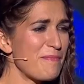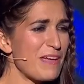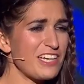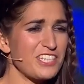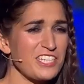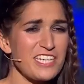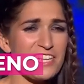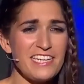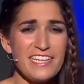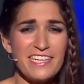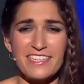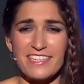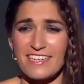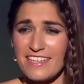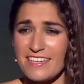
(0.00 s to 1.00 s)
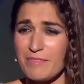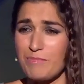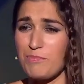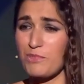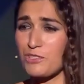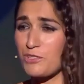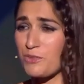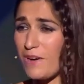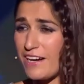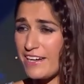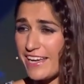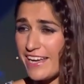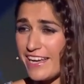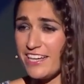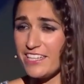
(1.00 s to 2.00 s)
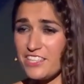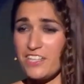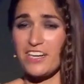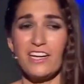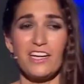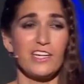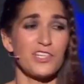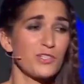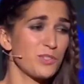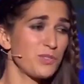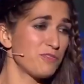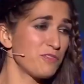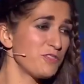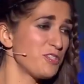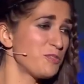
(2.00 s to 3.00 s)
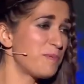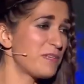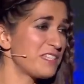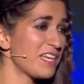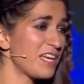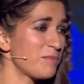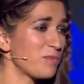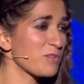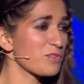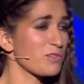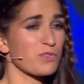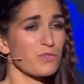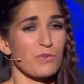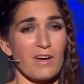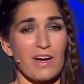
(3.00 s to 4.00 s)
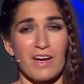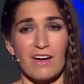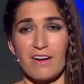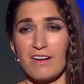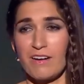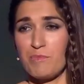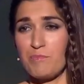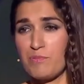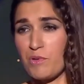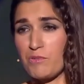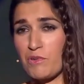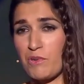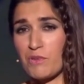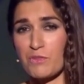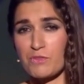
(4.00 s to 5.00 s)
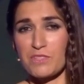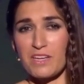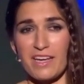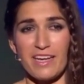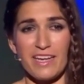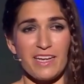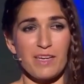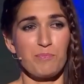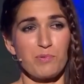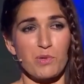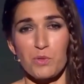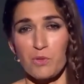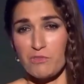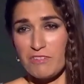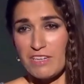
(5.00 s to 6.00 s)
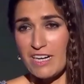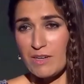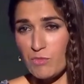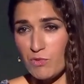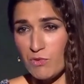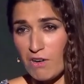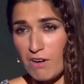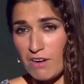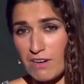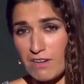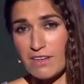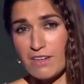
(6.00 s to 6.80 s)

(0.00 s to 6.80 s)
Belgique, bonsoir Liège. Je suis venue spécialement ce soir euh, pour vous rencontrer et pour trouver l'amour.